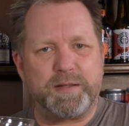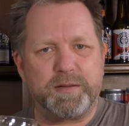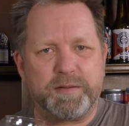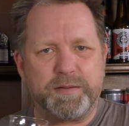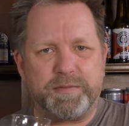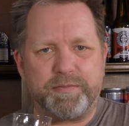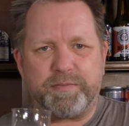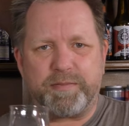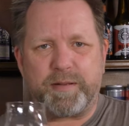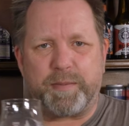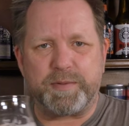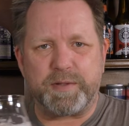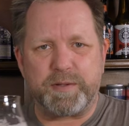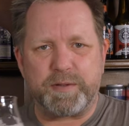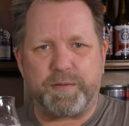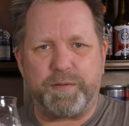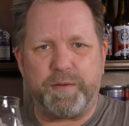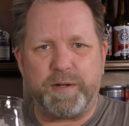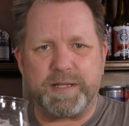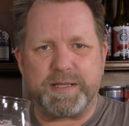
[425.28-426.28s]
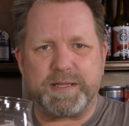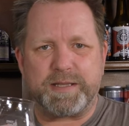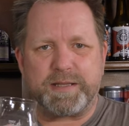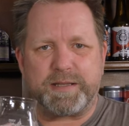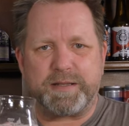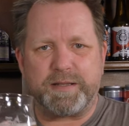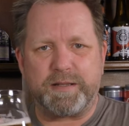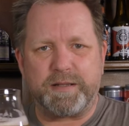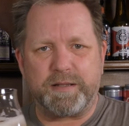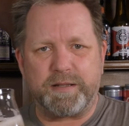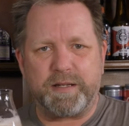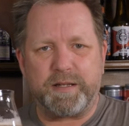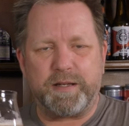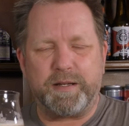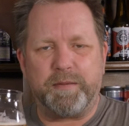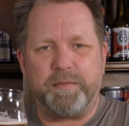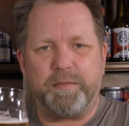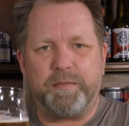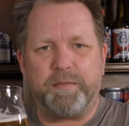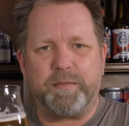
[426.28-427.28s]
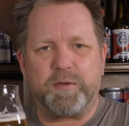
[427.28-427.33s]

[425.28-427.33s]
Also ich habe so das Gefühl, es äh,